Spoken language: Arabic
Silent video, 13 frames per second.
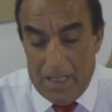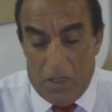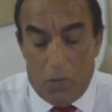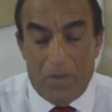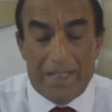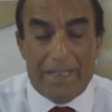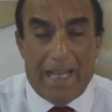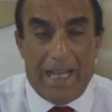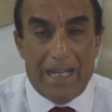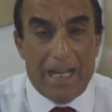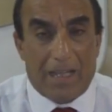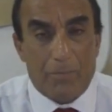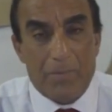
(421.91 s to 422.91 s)
هو
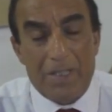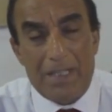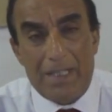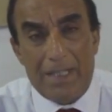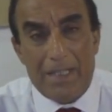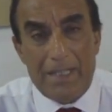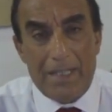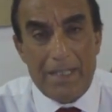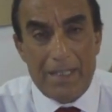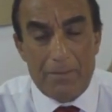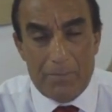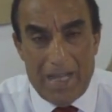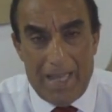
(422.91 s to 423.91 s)
يتعلق
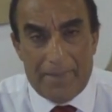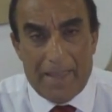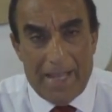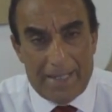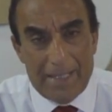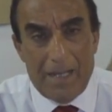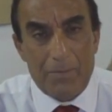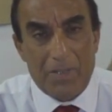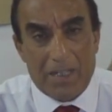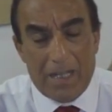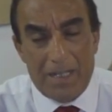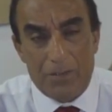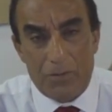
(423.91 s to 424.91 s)
ببعض احكام القانون